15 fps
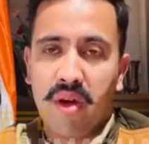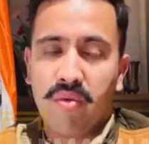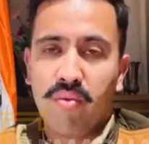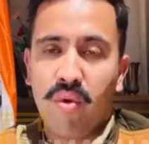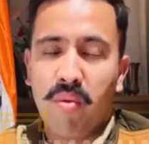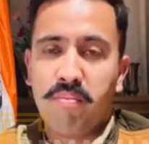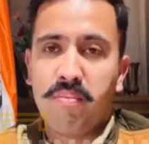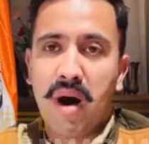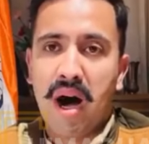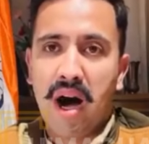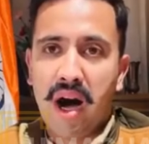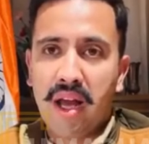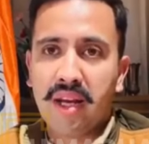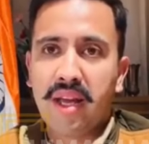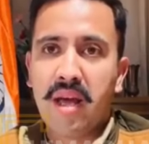वो
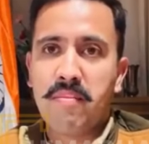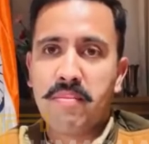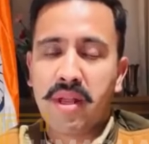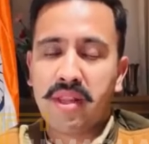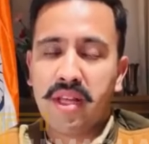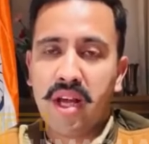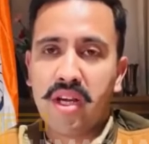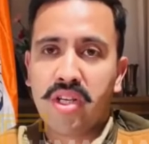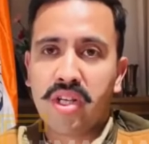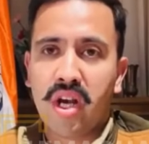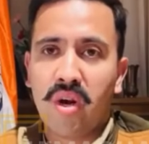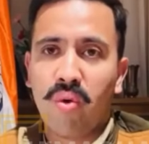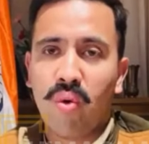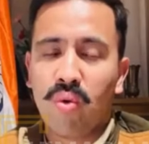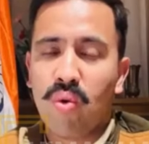बाहर के प्रदेश के
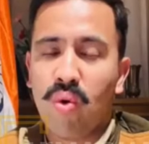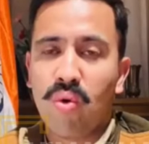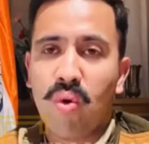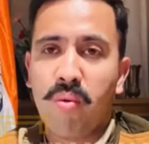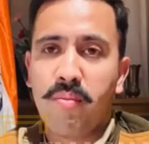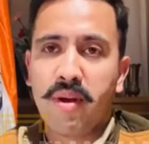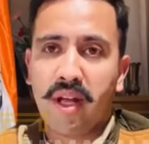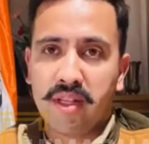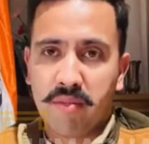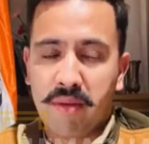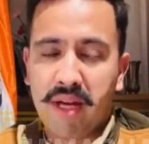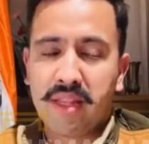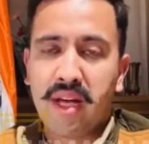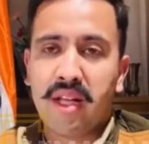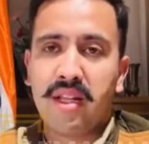लोगों को
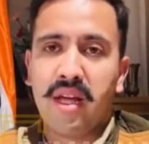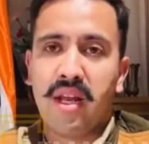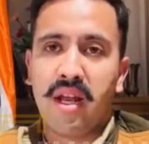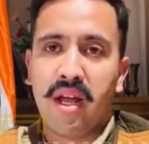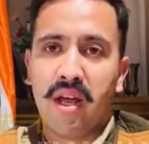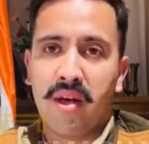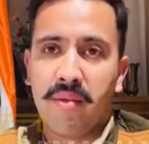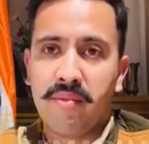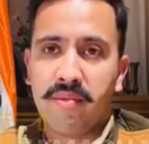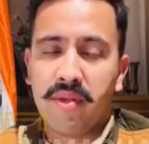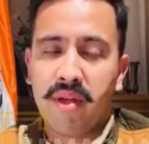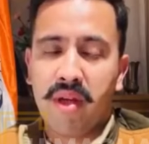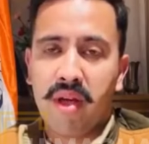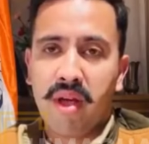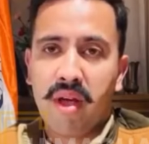प्राथमिकता दे रहे हैं
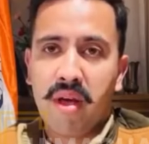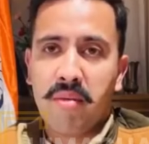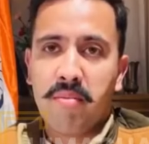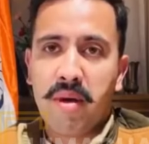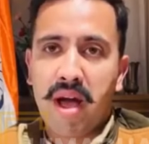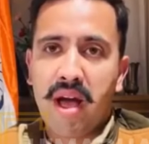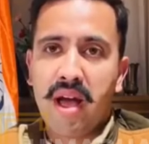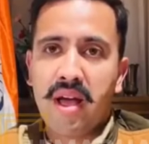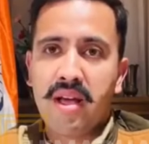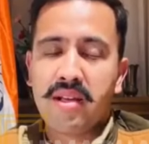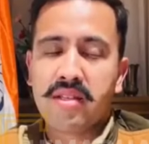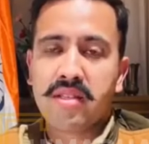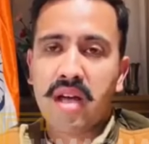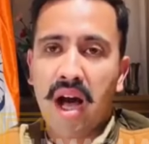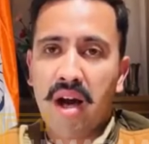मैं
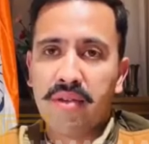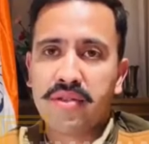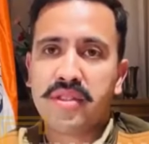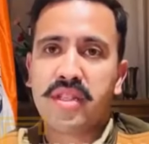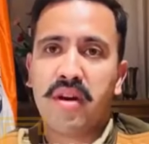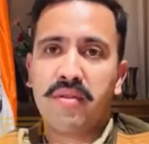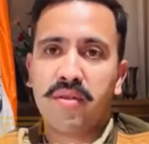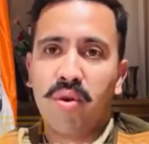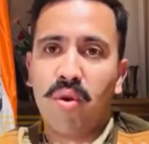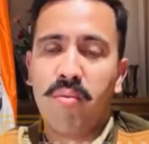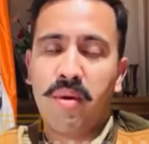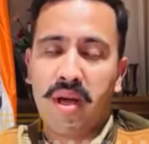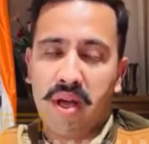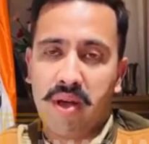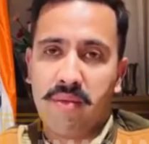साफ शब्दों
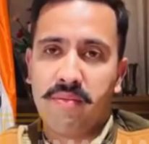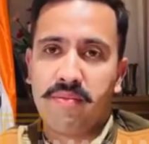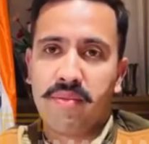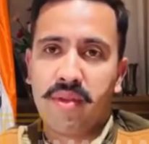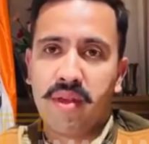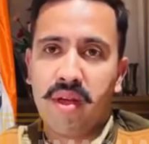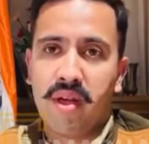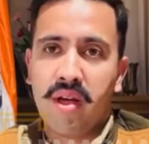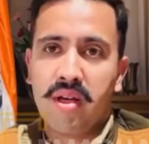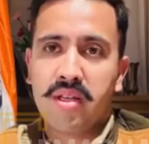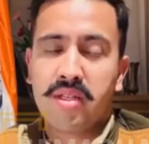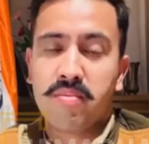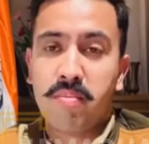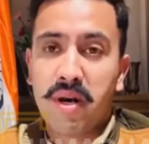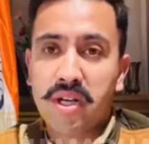में
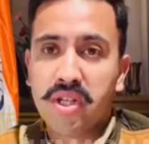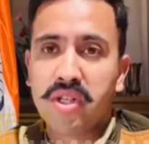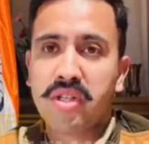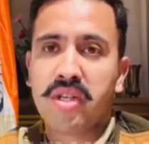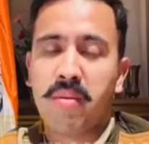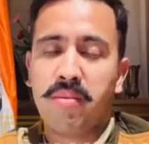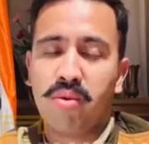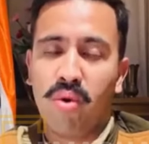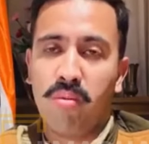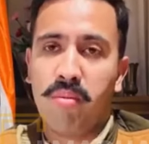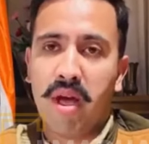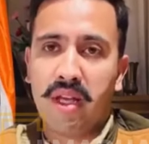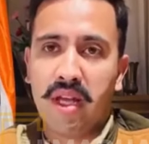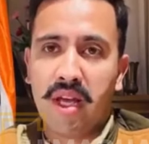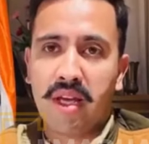स्पष्ट शब्दों
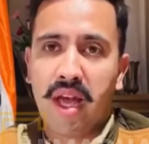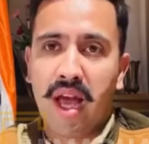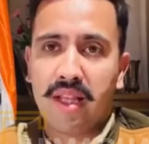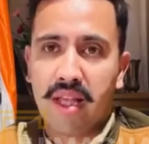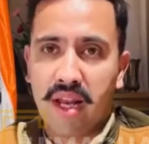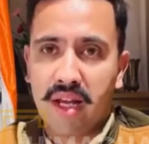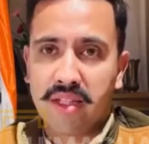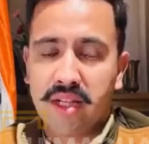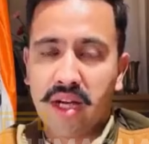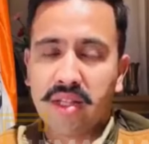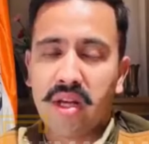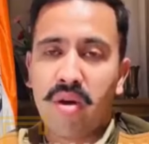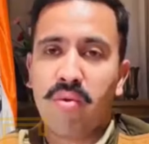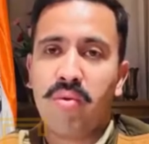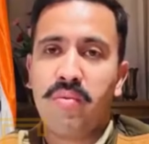में यह कह देना
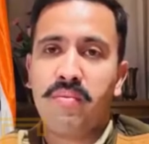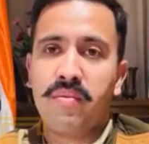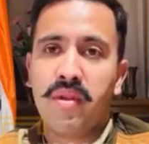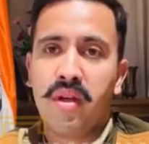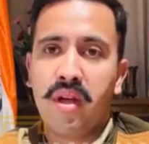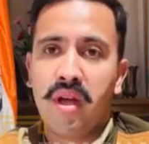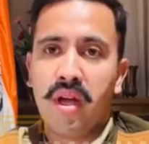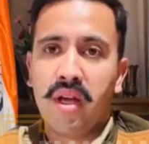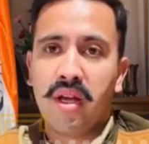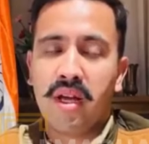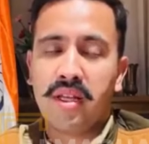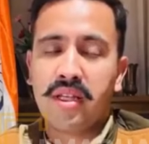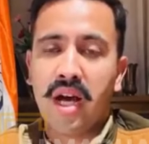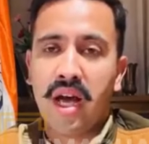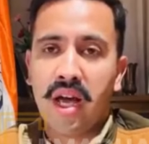चाहता हूं कि
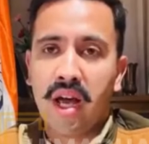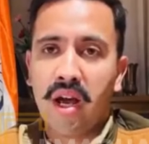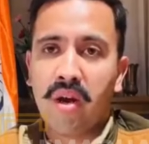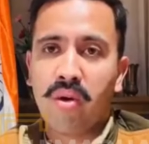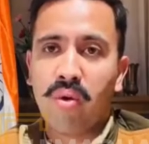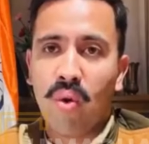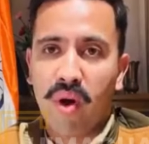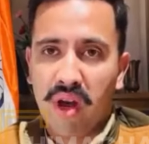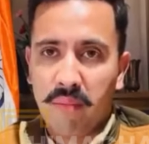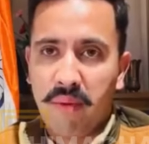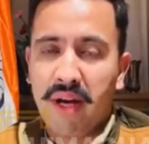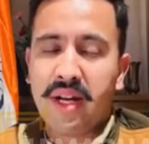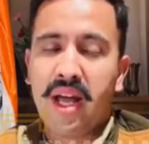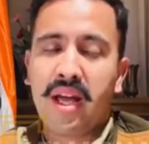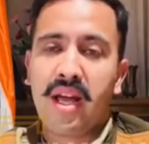चाहे कोई भी
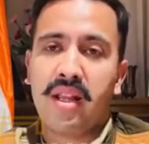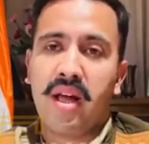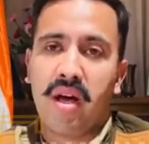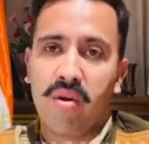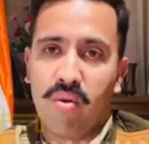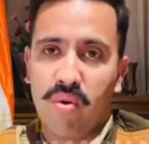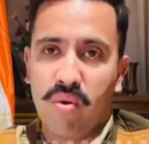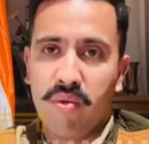ठेकेदार हो